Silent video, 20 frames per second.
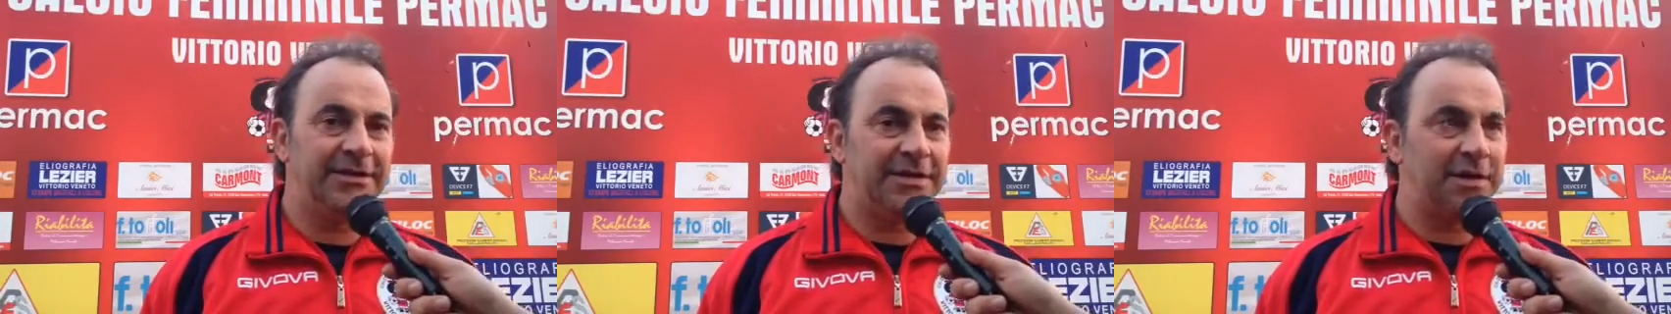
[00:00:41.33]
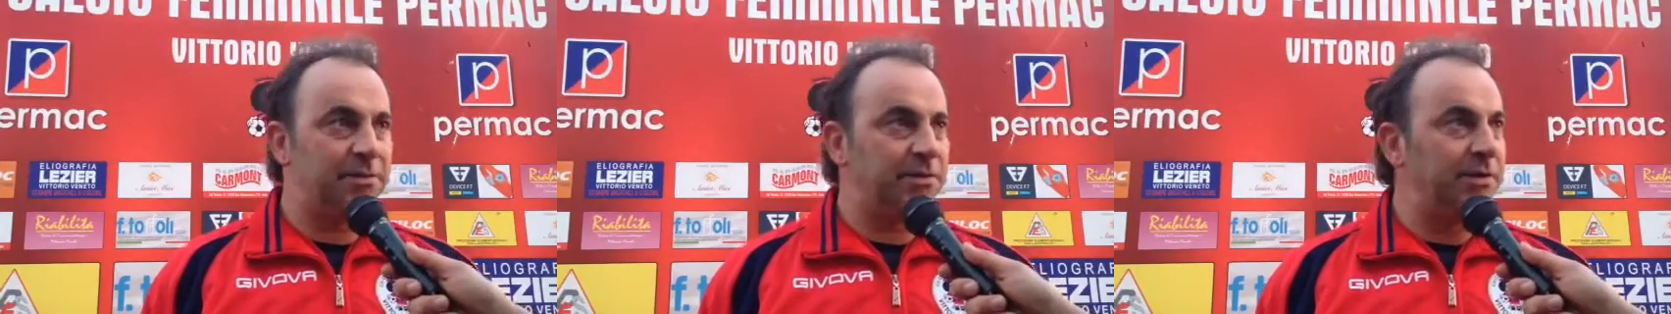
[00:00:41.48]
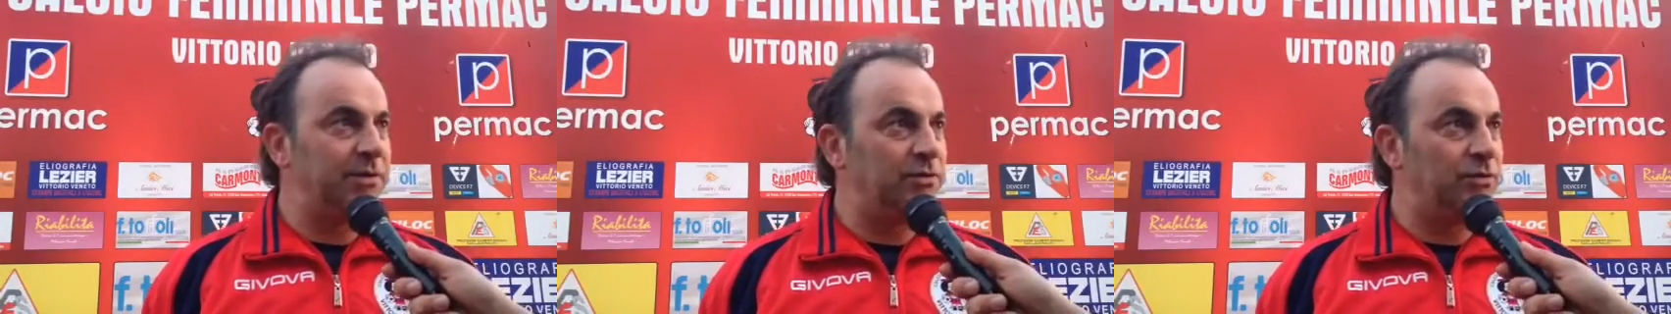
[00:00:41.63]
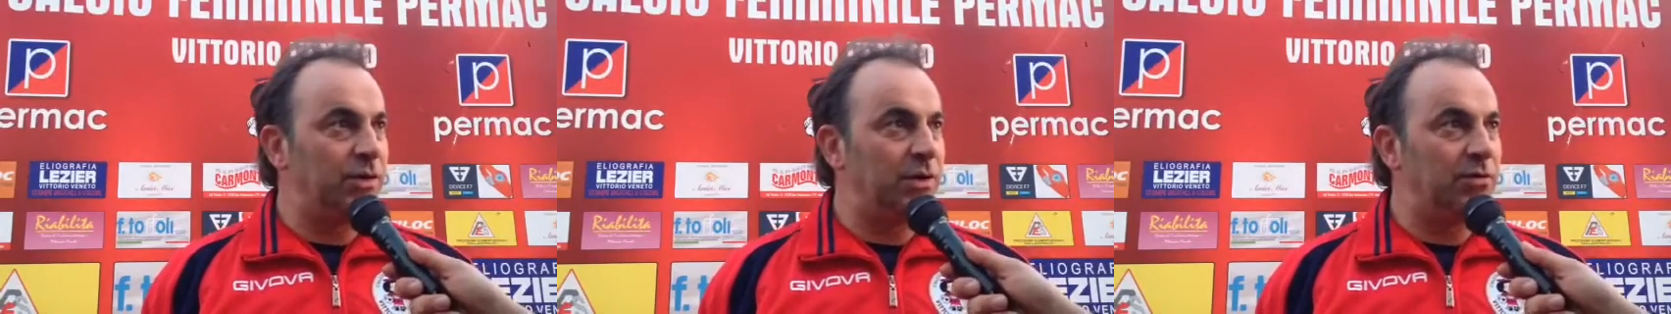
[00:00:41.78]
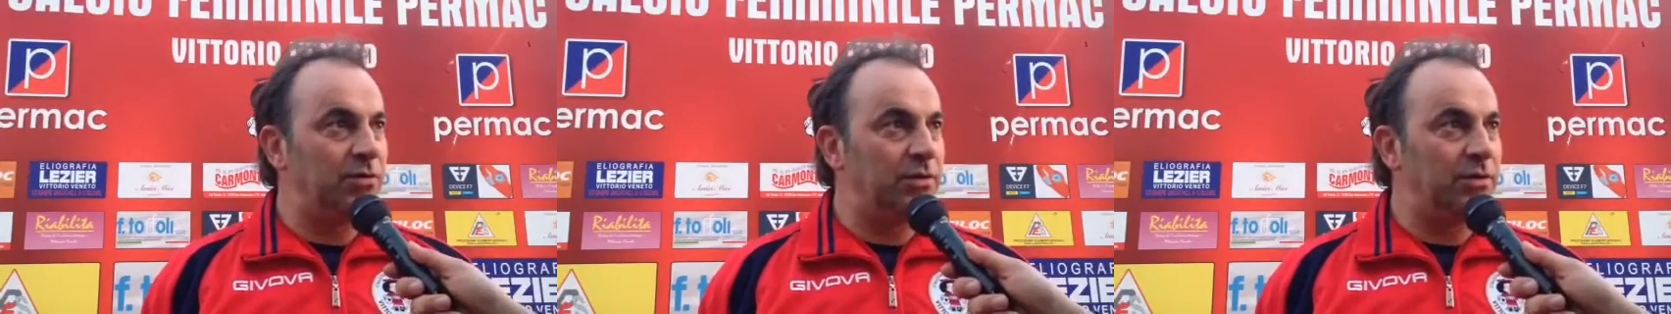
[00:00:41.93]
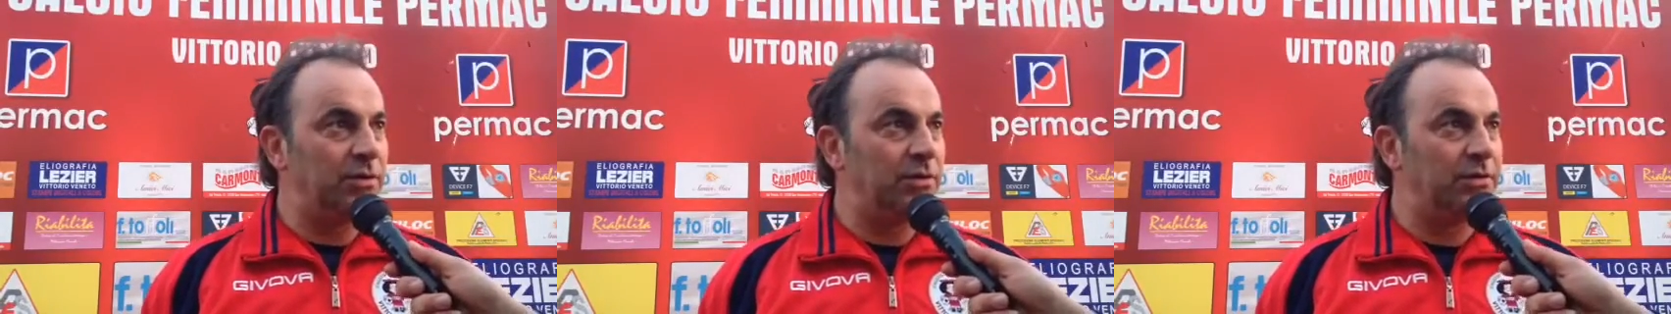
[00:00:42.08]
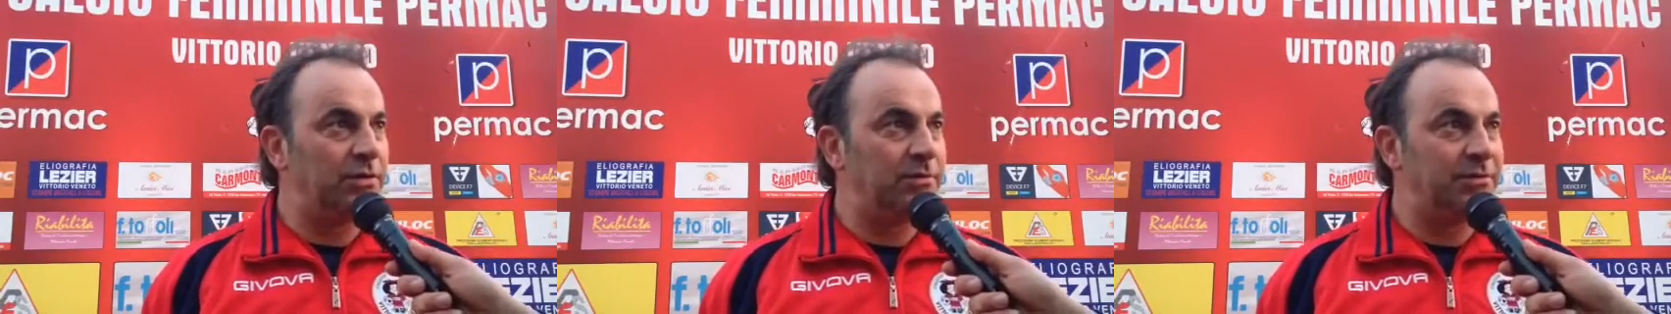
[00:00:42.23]
sempre il 2-1,
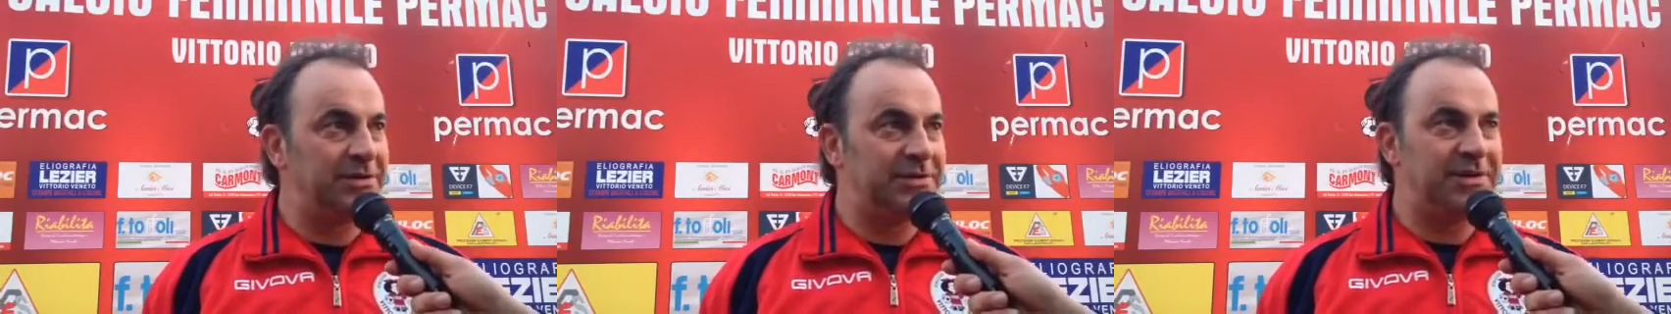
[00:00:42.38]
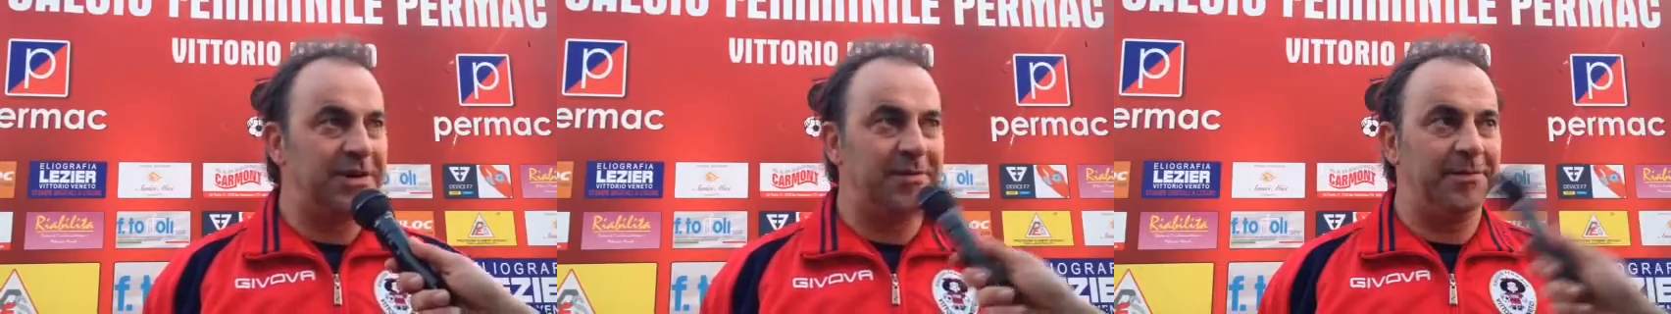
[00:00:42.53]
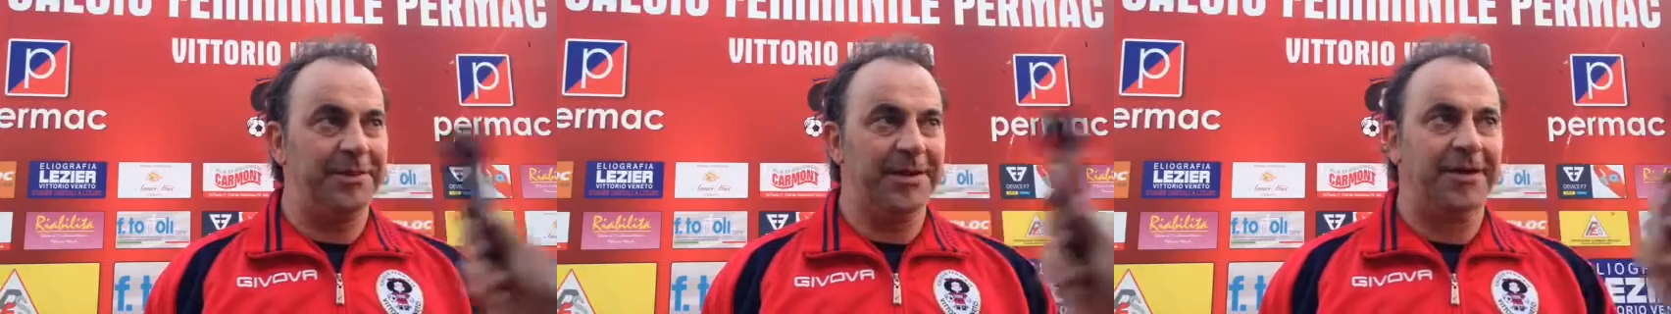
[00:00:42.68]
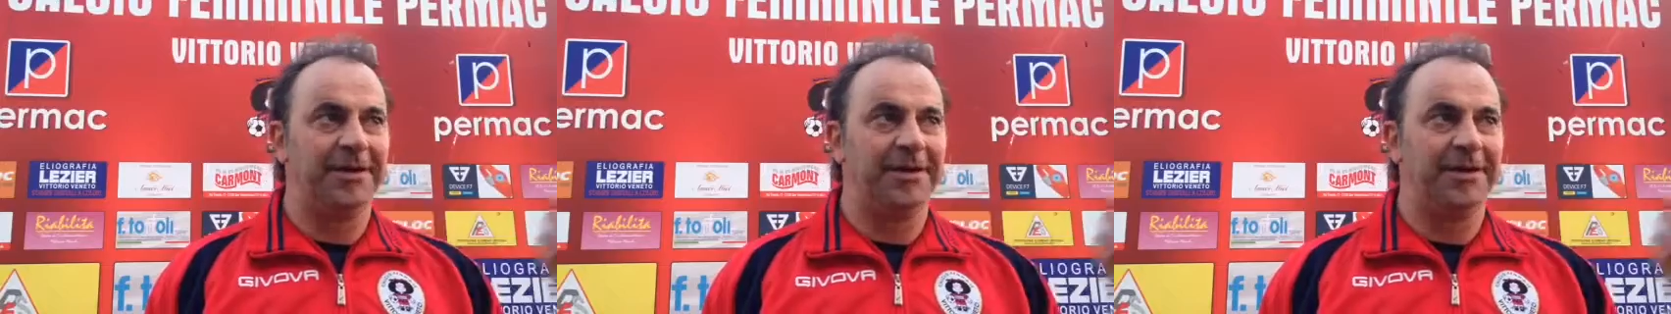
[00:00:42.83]
mi sembra.